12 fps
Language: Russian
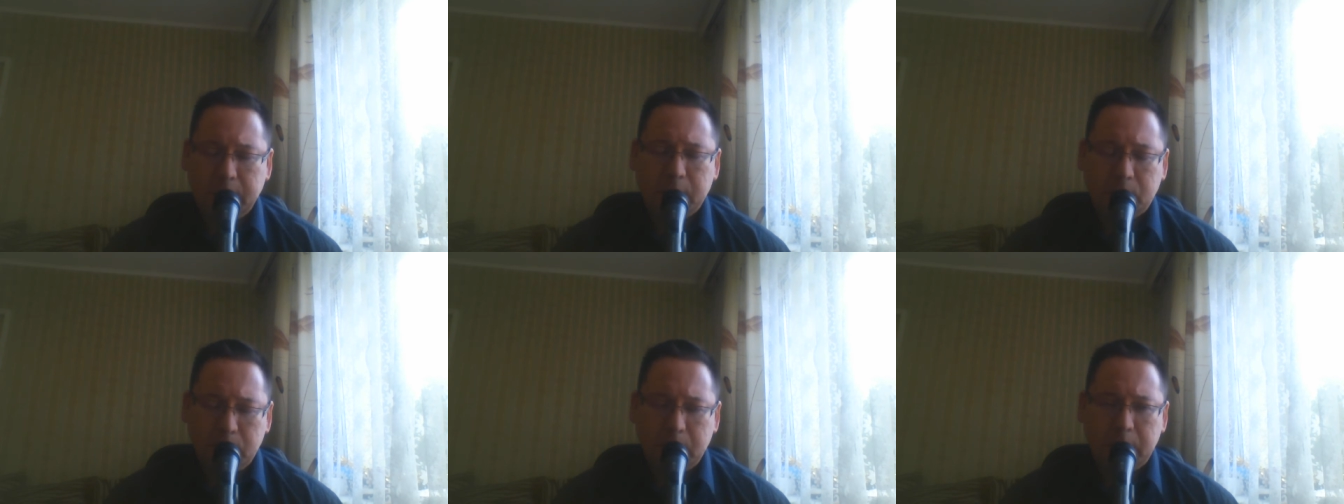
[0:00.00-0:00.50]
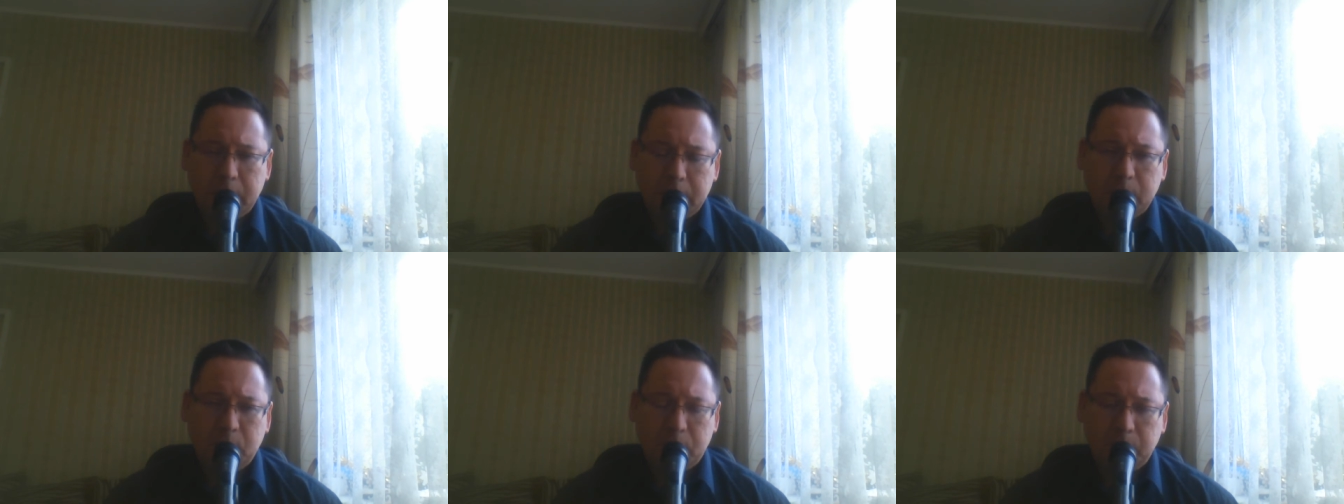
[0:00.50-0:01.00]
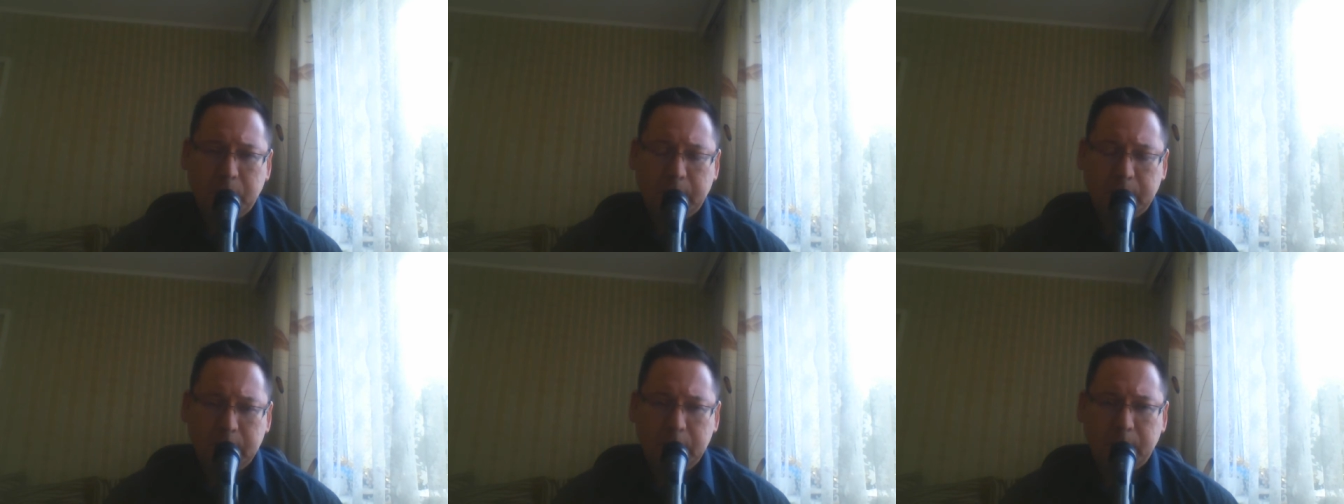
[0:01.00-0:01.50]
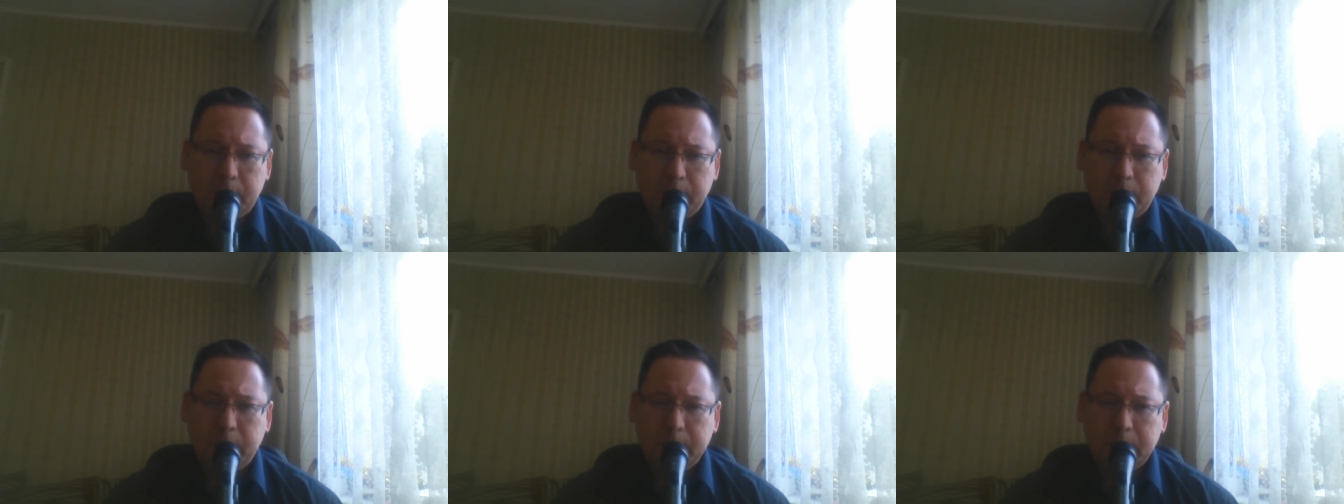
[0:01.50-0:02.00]
но очень часто может приводить
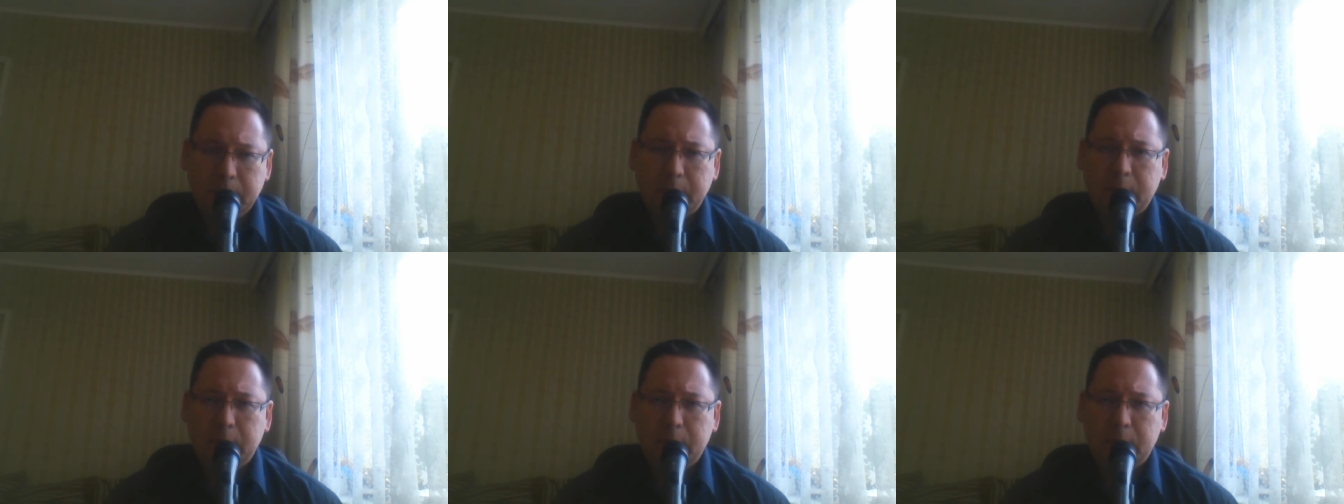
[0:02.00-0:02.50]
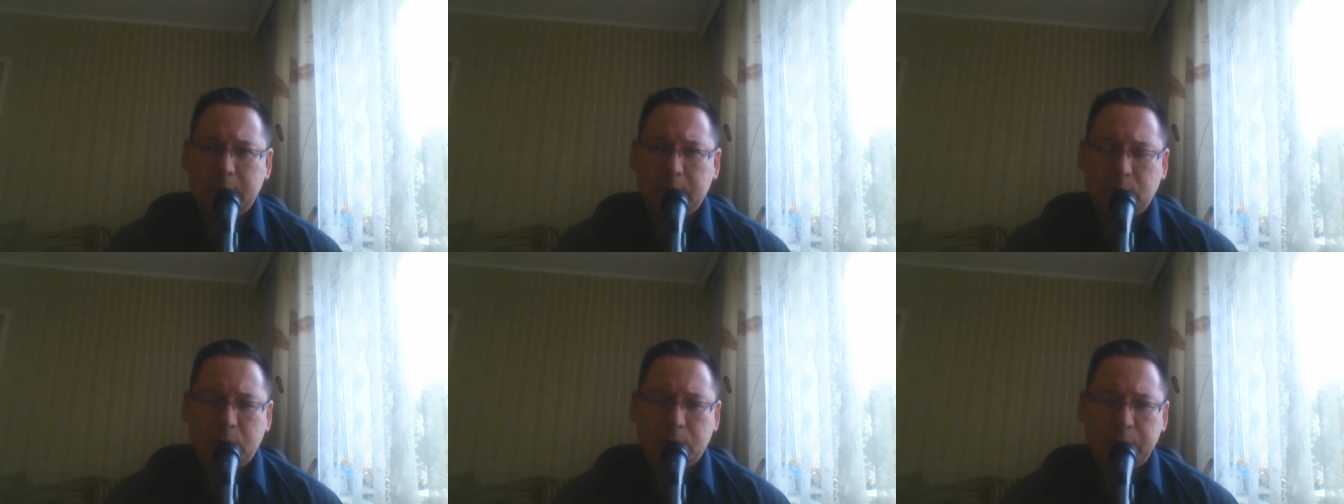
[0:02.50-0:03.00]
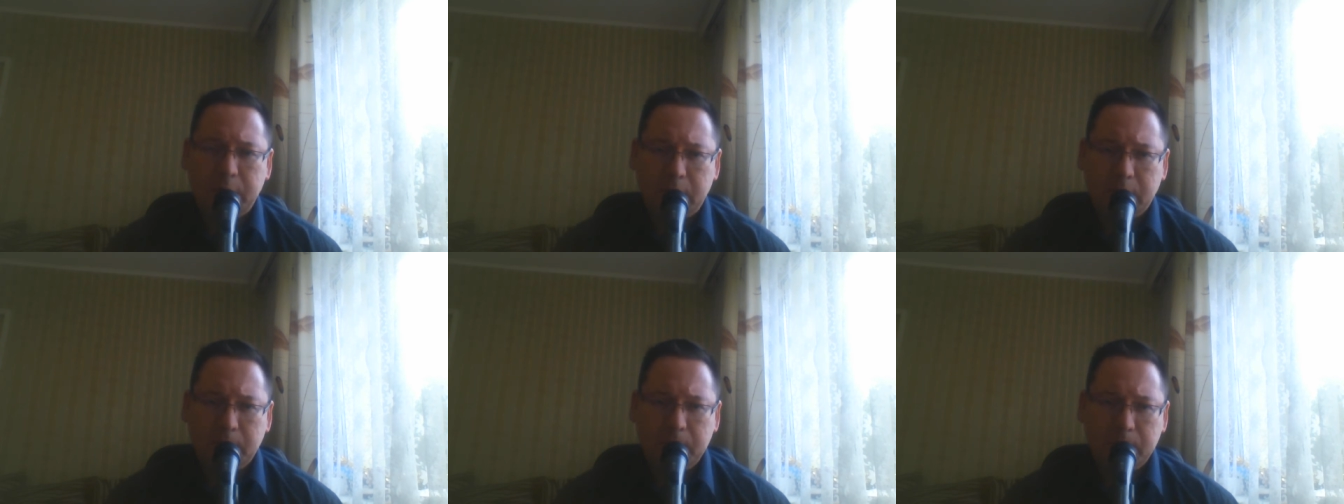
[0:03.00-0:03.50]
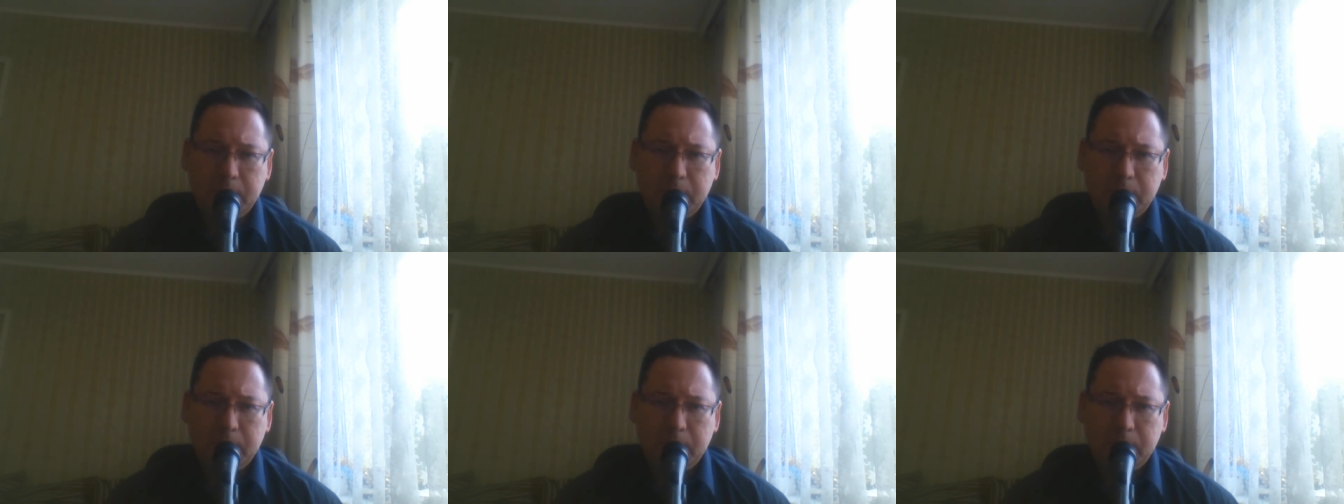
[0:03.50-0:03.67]
вас к заблуждениям,